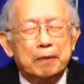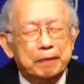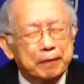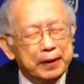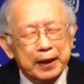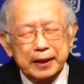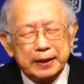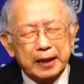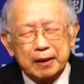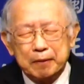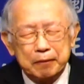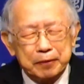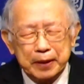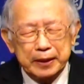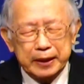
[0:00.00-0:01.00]
非常
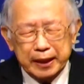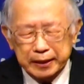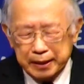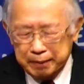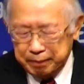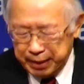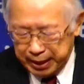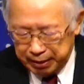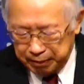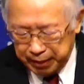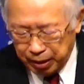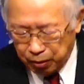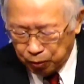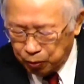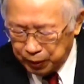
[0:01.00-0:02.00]
非常的美
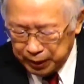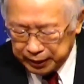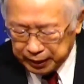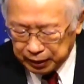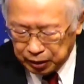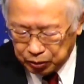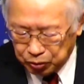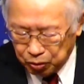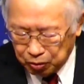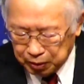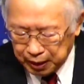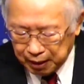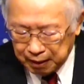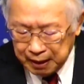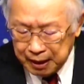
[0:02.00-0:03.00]
妙，非常的重
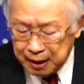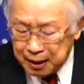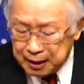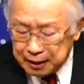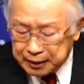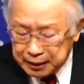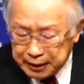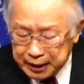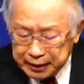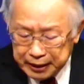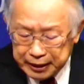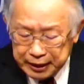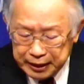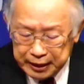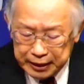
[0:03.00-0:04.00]
要。这些
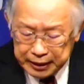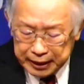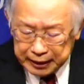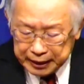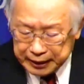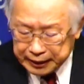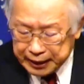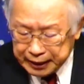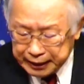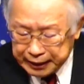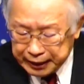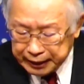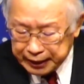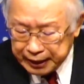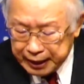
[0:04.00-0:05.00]
七节的圣
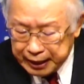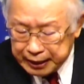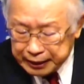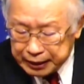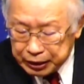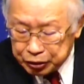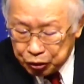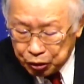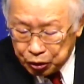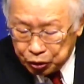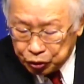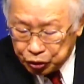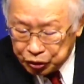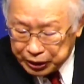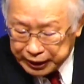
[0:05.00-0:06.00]
经呢，是
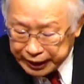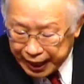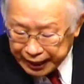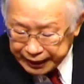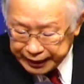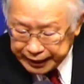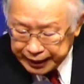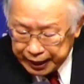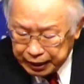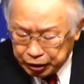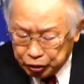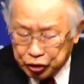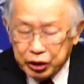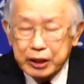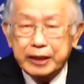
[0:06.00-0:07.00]
是相接的，
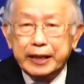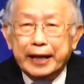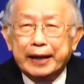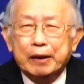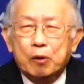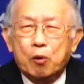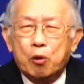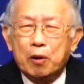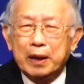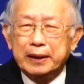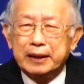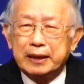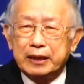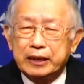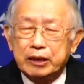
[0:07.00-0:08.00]
是连贯
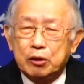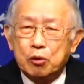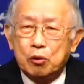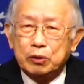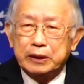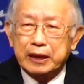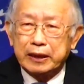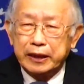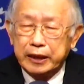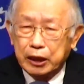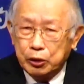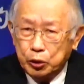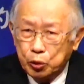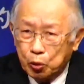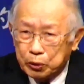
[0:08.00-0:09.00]
的，是构成一个有